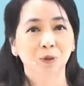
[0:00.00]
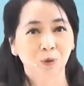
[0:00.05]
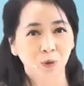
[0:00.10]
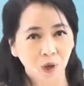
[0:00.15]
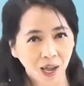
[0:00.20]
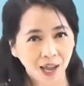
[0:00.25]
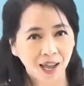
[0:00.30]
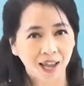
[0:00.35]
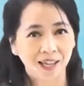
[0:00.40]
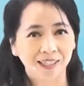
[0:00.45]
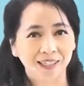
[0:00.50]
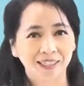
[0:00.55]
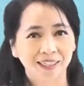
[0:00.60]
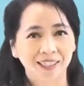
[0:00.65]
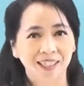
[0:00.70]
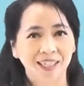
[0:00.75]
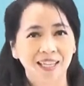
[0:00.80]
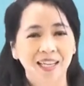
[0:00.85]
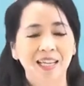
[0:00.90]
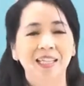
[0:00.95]
Tuhan.
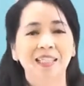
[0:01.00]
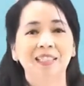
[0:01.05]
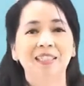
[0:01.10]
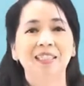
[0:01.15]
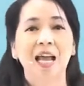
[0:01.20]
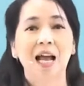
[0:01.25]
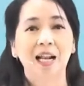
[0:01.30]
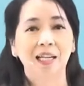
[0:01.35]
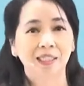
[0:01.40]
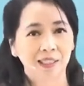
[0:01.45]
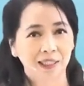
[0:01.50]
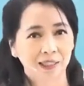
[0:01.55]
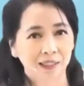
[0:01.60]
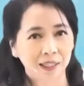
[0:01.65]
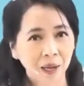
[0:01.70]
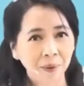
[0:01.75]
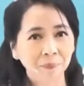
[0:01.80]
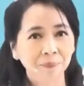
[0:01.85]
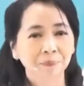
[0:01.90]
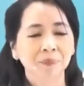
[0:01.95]
Di
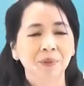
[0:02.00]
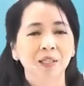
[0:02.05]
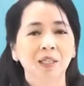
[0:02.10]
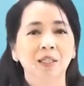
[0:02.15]
Alkitab